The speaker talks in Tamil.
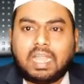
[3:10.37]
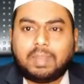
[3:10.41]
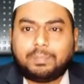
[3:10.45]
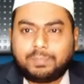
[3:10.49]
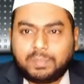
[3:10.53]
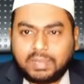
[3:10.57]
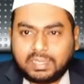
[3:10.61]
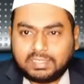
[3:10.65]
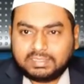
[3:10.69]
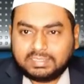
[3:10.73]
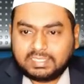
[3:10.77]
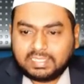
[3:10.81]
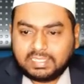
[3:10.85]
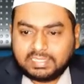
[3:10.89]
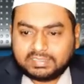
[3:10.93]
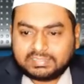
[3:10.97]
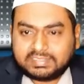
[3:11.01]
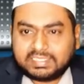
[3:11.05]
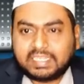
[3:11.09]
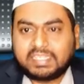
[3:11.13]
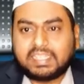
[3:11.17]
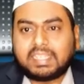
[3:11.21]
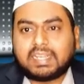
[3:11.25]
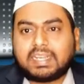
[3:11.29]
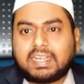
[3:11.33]
அப்போ அந்த
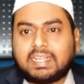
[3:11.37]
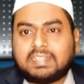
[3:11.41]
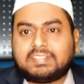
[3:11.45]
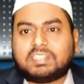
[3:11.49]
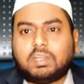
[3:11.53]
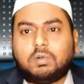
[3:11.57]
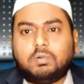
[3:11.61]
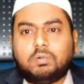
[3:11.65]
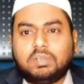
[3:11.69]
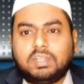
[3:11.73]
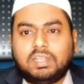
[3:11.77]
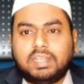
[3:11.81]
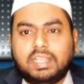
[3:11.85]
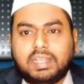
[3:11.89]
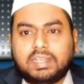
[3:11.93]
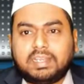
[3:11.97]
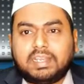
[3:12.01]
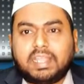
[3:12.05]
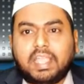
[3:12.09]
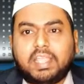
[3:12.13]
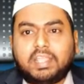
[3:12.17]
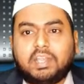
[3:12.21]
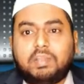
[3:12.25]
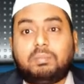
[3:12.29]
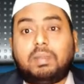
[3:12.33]
செதற சவுண்டில்
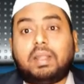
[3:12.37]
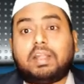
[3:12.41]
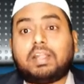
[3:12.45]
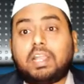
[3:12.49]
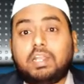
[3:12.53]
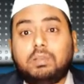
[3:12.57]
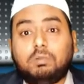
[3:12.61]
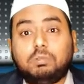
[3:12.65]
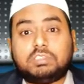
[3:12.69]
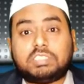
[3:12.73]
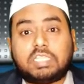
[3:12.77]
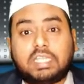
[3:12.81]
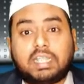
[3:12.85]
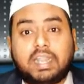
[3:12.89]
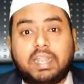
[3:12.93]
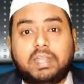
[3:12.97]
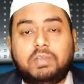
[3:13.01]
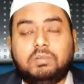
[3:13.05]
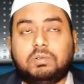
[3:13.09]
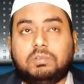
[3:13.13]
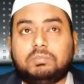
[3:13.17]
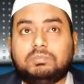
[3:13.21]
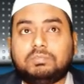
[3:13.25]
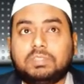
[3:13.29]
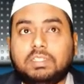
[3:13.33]
என்ன ஆயிரும் மக்கள்
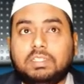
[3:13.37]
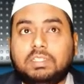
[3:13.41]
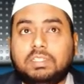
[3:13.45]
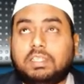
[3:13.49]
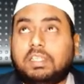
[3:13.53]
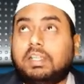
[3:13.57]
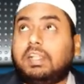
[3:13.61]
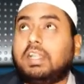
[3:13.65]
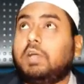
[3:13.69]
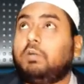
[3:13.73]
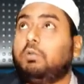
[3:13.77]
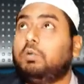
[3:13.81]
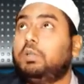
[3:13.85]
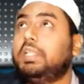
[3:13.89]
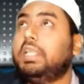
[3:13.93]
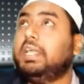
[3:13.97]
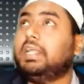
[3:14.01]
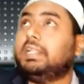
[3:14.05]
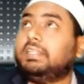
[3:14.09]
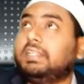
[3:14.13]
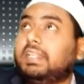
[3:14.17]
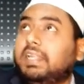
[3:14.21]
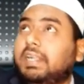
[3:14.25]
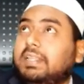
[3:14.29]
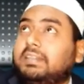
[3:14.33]
உஷாராயிடுவோம் என்னடா
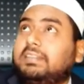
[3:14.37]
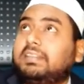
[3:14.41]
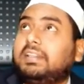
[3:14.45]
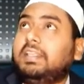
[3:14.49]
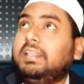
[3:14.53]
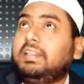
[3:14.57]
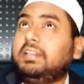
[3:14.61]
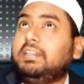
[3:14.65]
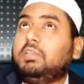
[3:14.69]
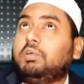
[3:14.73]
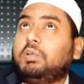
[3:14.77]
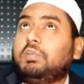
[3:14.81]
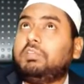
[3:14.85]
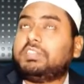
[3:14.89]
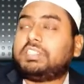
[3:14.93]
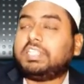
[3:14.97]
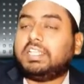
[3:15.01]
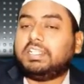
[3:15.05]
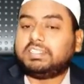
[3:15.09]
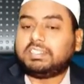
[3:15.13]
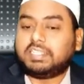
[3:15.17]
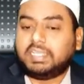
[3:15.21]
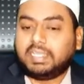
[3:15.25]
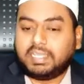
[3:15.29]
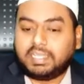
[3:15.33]
உயர்ந்த இடத்துல இருந்த ஒரு
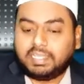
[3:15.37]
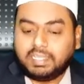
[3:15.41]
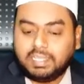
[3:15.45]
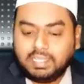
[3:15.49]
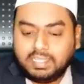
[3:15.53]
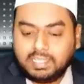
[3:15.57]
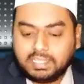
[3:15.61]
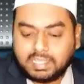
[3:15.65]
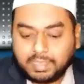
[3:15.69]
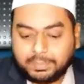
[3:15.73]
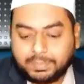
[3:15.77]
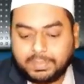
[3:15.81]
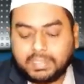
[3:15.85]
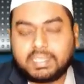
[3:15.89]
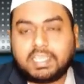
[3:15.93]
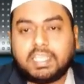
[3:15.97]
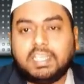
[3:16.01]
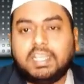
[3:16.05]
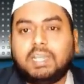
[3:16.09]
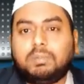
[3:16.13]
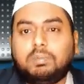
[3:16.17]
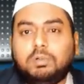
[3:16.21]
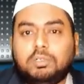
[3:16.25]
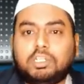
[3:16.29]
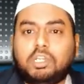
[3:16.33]
விஷயத்த இப்படி
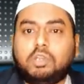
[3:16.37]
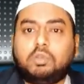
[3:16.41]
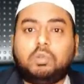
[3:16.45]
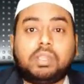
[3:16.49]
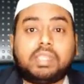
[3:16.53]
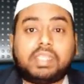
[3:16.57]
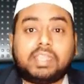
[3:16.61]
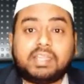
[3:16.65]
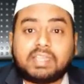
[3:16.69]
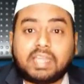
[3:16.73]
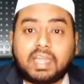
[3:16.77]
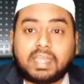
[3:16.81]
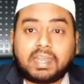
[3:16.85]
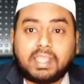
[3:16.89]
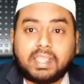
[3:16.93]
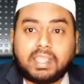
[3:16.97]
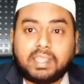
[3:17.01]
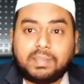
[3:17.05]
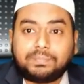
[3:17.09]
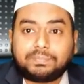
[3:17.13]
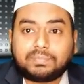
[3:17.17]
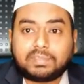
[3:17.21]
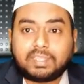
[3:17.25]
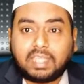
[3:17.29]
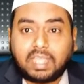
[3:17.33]
கீழே போட்டு நொறுக்கிட்டாரு
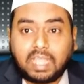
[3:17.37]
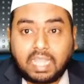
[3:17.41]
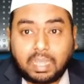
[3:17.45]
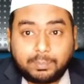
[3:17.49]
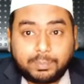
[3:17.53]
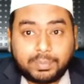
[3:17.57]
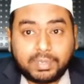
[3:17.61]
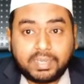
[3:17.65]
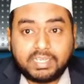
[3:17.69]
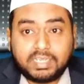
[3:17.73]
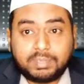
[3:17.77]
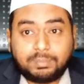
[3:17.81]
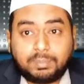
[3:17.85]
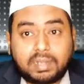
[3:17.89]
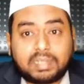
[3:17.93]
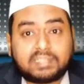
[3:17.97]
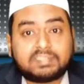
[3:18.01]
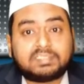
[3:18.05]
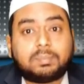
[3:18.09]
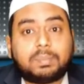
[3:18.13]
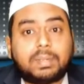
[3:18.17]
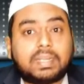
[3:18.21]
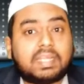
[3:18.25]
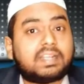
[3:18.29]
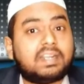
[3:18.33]
அப்படின்ட்டு
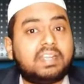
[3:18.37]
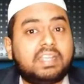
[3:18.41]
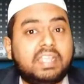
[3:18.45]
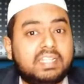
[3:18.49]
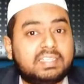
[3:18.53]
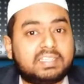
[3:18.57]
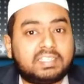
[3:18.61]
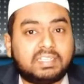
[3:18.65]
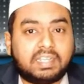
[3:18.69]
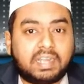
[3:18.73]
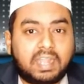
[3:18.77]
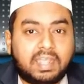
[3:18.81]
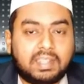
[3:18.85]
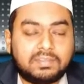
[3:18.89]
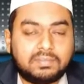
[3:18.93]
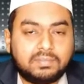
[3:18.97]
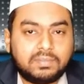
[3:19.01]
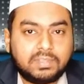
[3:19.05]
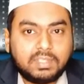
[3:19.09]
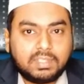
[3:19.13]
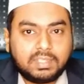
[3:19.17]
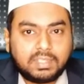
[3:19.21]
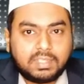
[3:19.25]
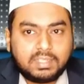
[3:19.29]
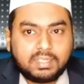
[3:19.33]
மனசு படக்குன்னு ஏற்றுக்கிறாரு
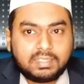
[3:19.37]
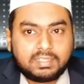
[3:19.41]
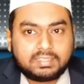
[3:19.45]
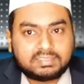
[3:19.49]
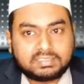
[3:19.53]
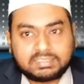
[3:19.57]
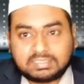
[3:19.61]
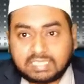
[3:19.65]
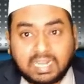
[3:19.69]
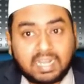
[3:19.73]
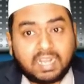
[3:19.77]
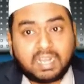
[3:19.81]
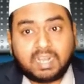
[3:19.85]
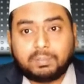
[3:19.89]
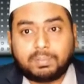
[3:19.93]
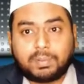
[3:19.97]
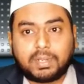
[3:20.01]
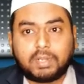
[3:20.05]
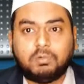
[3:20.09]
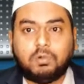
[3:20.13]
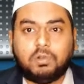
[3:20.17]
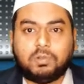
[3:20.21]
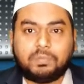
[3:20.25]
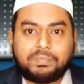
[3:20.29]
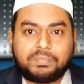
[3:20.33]

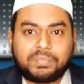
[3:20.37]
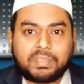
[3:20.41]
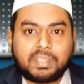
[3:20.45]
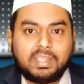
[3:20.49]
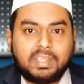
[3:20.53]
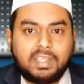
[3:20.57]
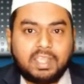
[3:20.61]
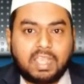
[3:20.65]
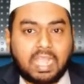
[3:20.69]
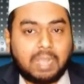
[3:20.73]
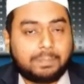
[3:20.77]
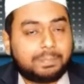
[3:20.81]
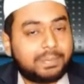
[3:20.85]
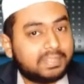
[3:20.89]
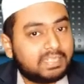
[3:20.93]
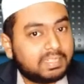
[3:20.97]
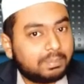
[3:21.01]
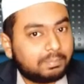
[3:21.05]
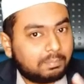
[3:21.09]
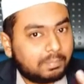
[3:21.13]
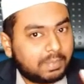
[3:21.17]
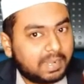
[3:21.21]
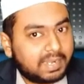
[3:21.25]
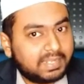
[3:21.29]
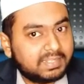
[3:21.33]
சலனப்படுவோம் அப்போ
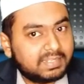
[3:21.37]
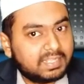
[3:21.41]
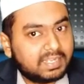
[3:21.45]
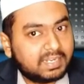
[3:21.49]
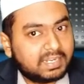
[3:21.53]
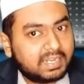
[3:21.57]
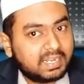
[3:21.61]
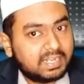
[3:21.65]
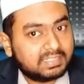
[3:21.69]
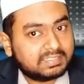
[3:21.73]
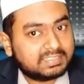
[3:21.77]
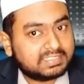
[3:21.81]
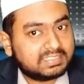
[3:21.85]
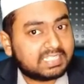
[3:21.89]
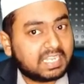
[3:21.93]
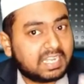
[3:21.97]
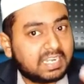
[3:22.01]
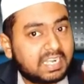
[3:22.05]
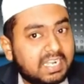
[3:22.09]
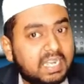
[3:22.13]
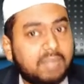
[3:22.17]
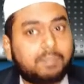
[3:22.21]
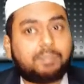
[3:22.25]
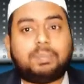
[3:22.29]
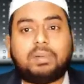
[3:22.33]
இந்த மனிதர்கள்
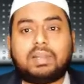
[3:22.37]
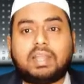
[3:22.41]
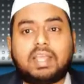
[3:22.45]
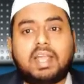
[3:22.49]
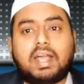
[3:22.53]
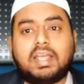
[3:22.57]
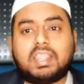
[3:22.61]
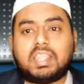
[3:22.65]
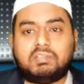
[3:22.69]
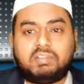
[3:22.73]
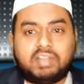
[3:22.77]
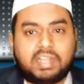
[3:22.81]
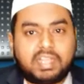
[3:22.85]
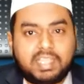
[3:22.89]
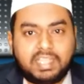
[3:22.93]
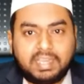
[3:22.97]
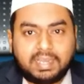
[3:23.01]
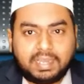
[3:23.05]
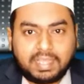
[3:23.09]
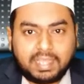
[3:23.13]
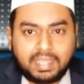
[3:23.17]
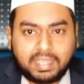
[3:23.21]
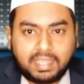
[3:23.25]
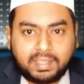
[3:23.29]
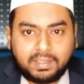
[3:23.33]
சலனப்படாத
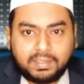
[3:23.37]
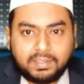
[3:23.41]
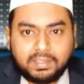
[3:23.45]
வகையில்